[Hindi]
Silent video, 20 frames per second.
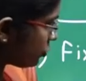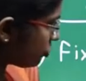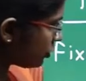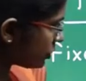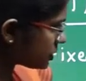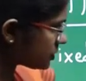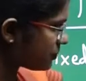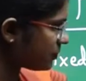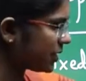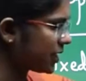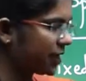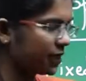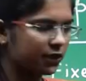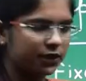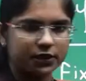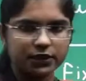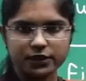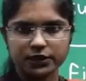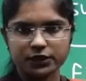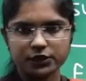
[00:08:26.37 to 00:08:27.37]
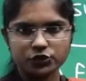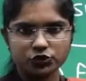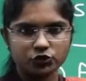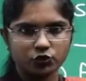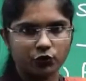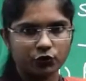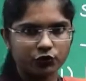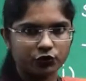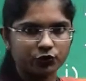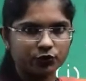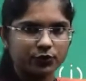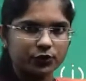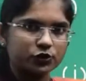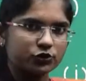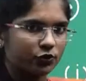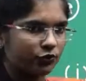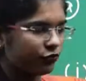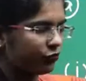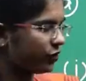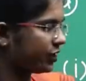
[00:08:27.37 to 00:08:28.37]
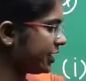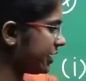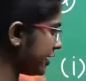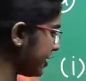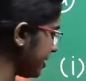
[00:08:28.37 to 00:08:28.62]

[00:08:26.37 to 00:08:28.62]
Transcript: थोड़ा सा बड़ा करके ना छोड़ दो इसको फिलिंग